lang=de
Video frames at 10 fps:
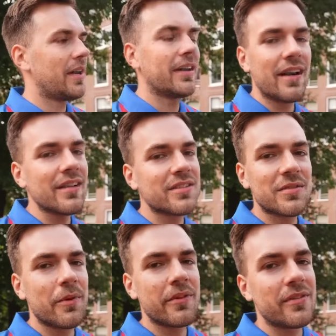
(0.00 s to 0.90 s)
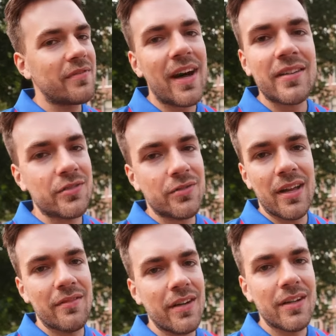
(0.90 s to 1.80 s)
Bei den krassen Spots wartest du
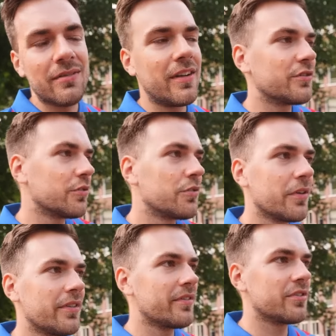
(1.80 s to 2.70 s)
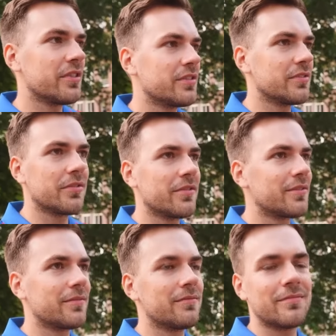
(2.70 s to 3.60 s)
einfach, weil es so touristisch ist und
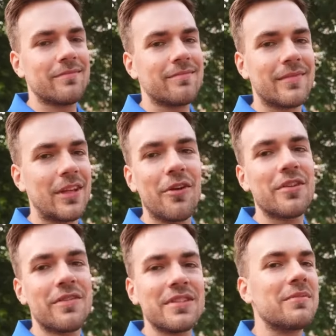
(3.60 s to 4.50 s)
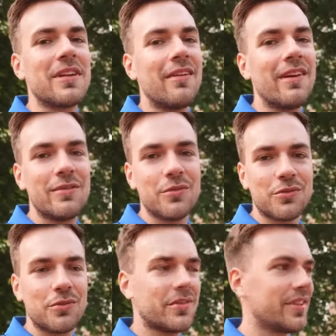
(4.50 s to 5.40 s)
die Leute wissen mittlerweile, wo es
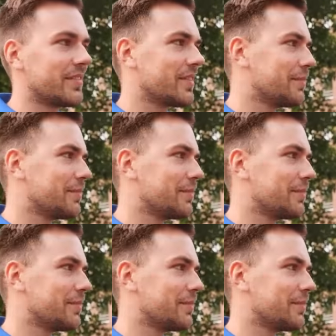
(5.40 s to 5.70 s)
gutes Essen